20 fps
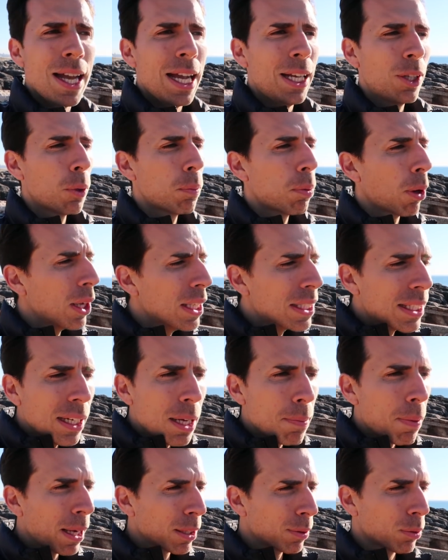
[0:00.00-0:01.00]
Et donc pendant les
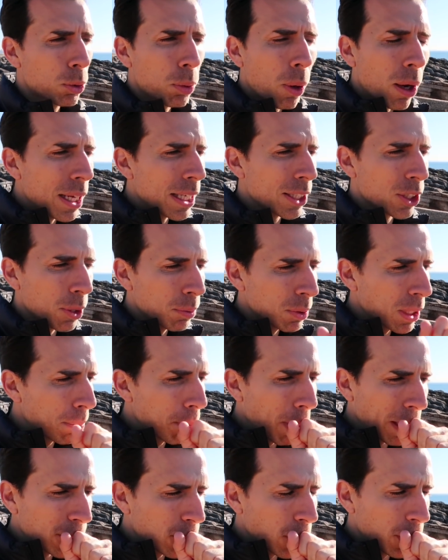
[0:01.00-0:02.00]
années, par exemple, je prends un exemple,
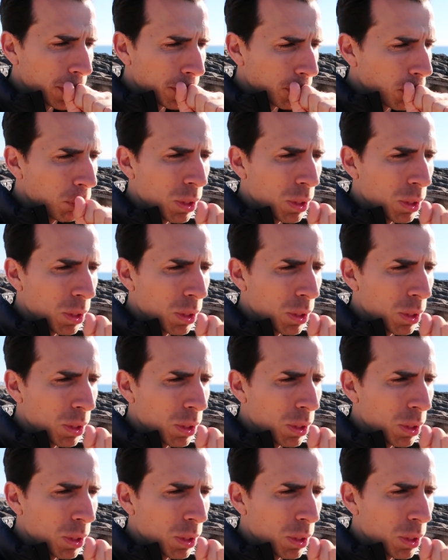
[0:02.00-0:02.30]
cette personne,